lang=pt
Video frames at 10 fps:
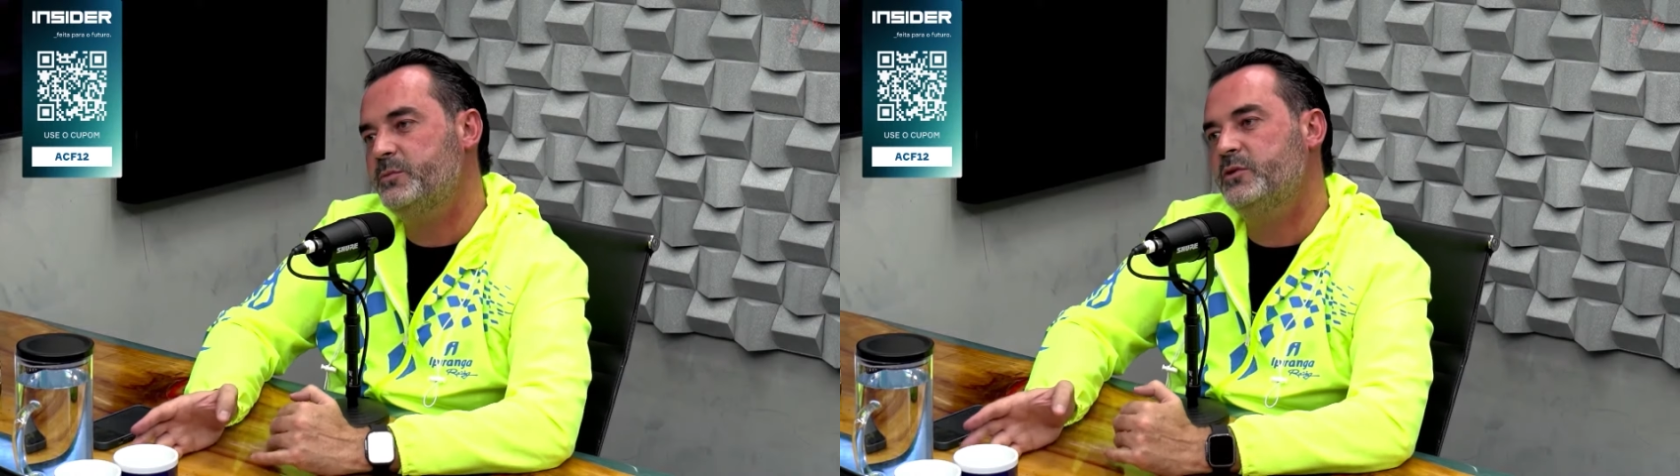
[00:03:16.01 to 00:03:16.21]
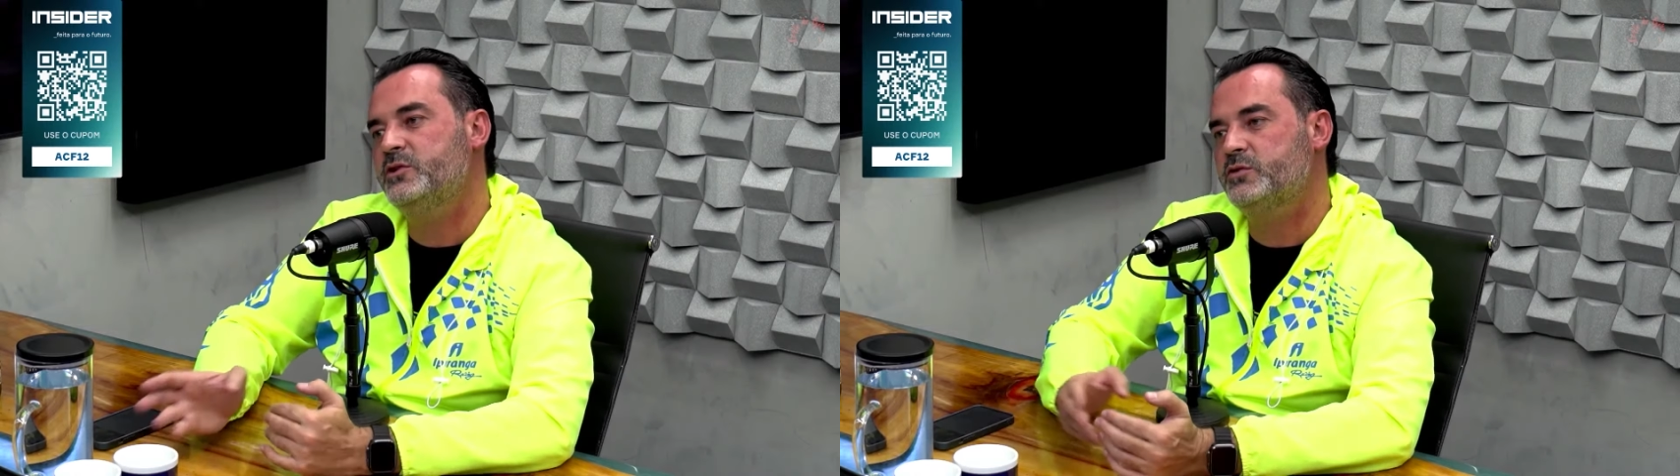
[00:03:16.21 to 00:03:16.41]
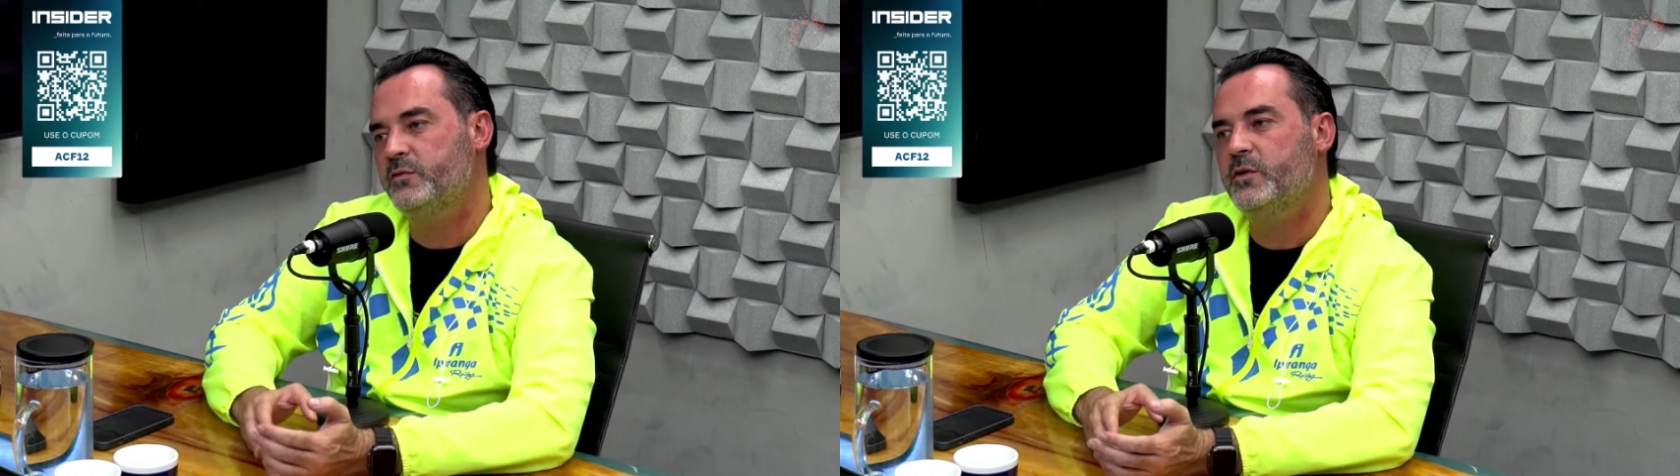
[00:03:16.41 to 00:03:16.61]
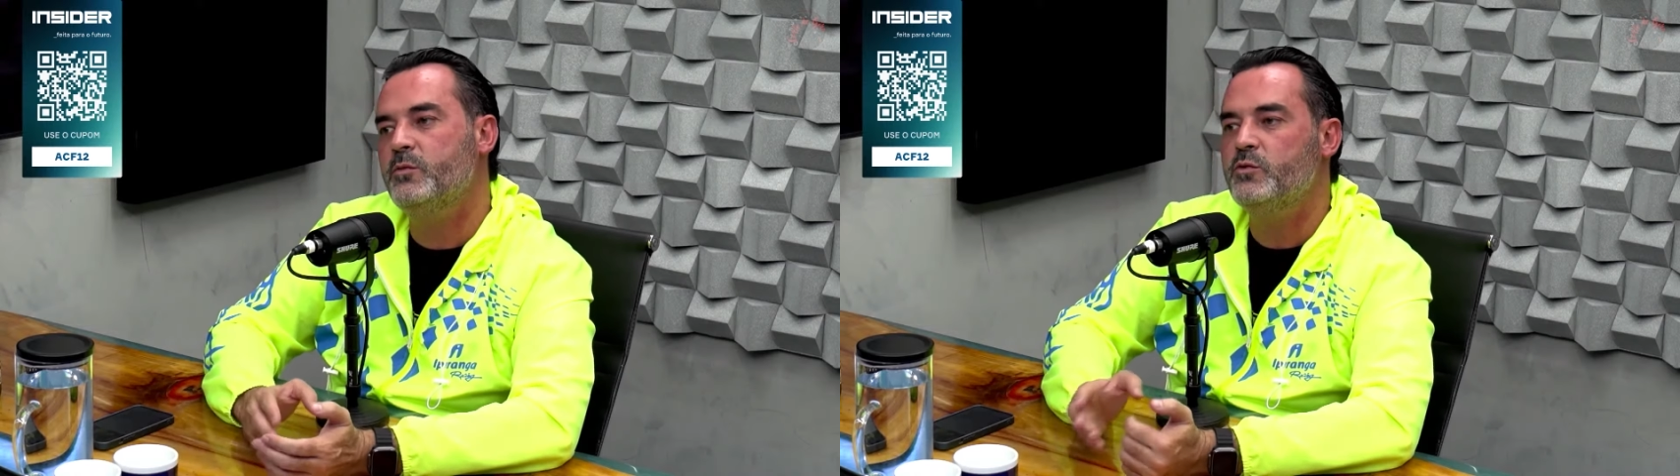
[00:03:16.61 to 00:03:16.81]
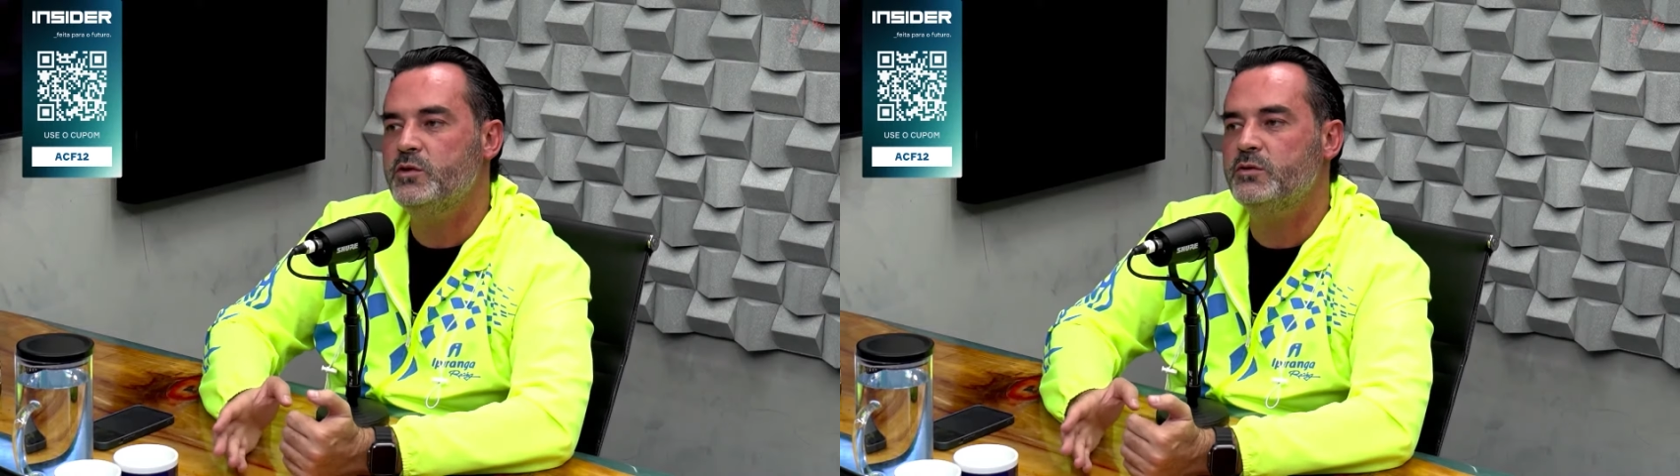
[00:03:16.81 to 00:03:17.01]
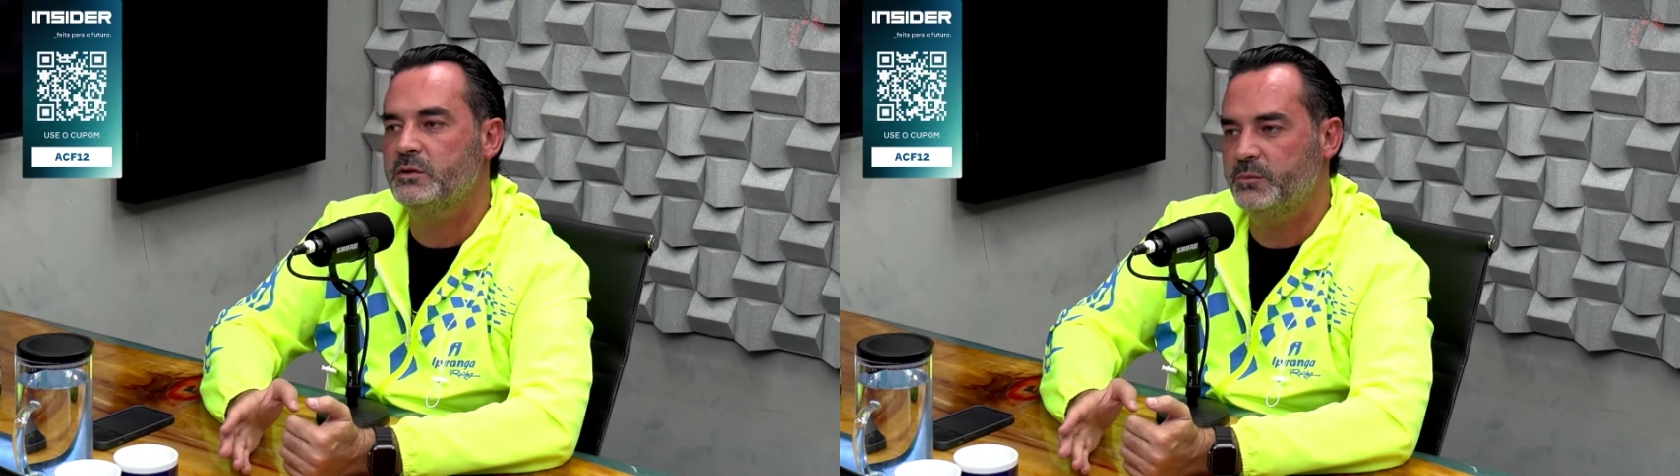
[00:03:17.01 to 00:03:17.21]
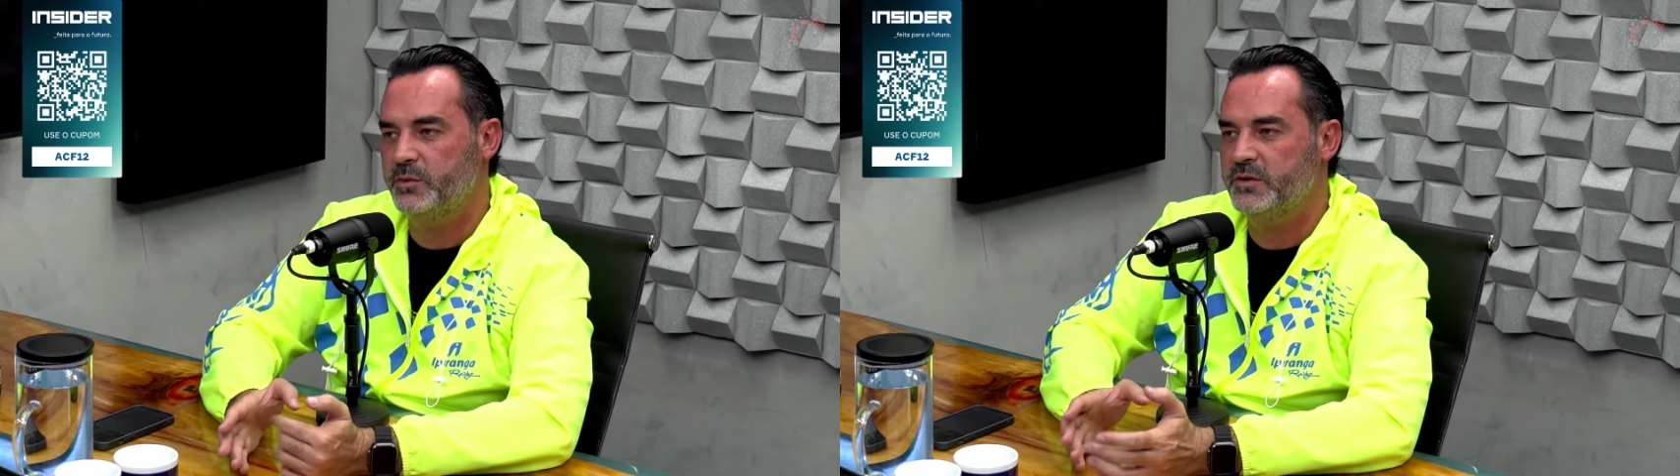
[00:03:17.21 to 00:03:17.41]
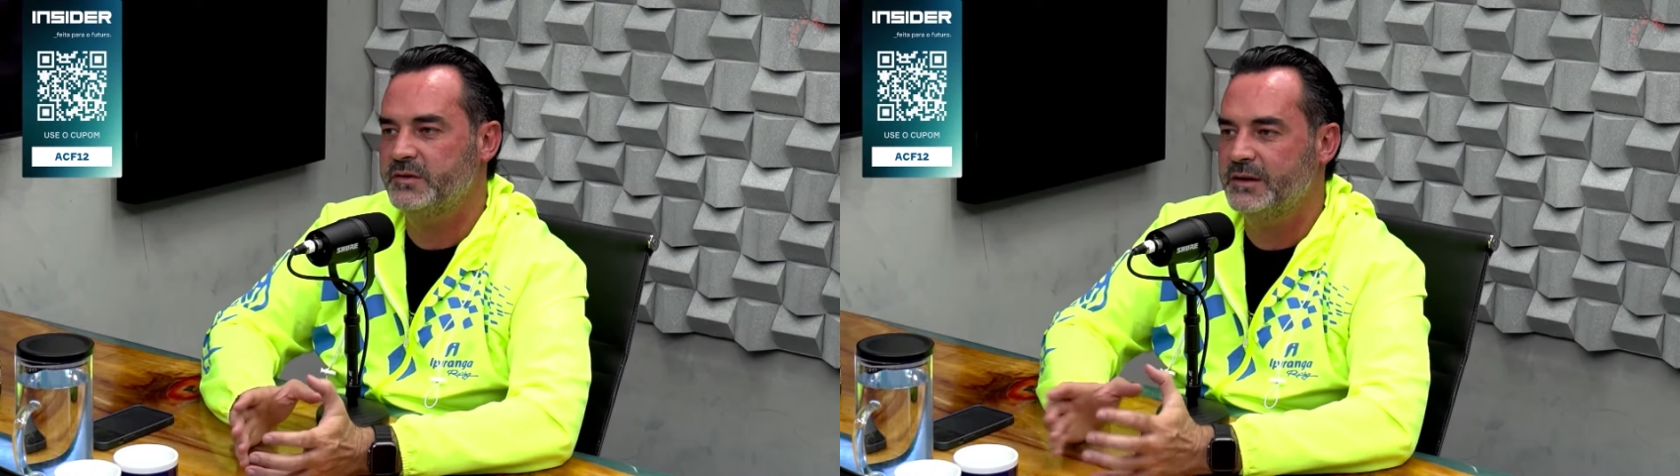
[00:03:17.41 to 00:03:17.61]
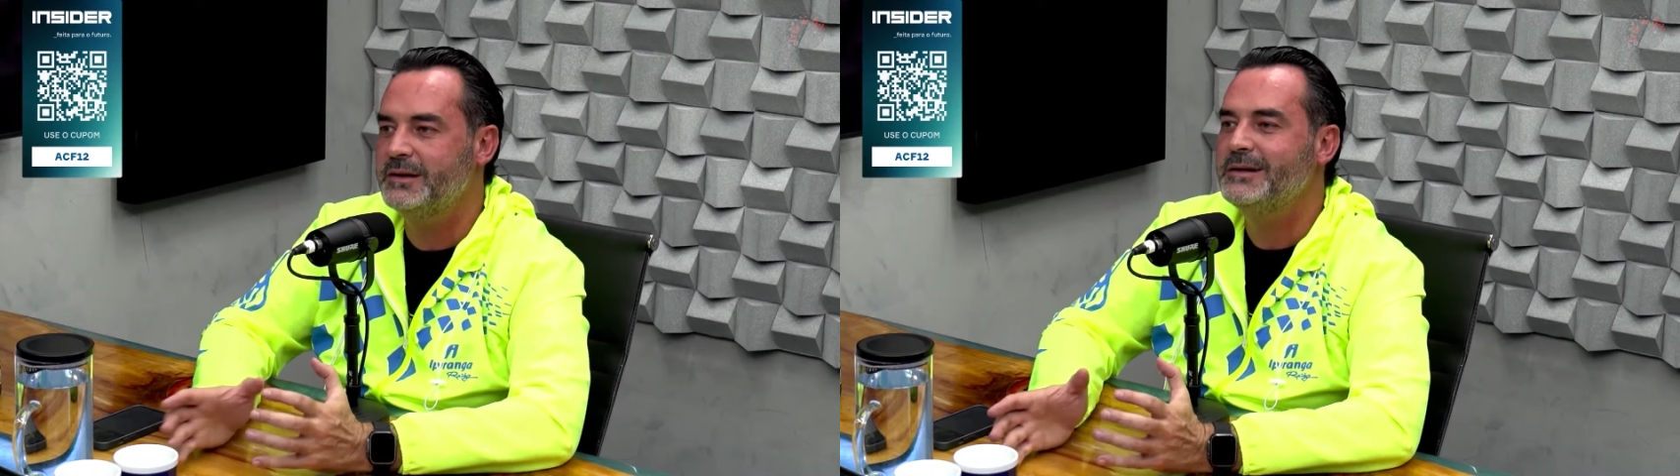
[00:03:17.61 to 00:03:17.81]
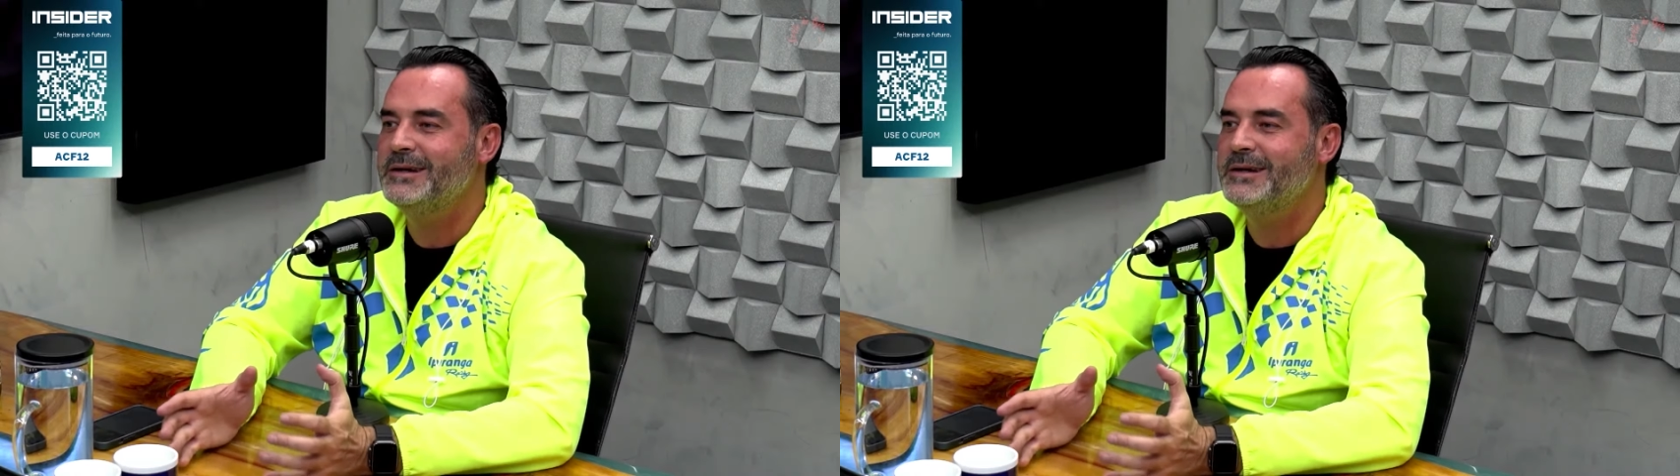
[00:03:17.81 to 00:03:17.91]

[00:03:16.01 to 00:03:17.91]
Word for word: porque choveu muito depois, né?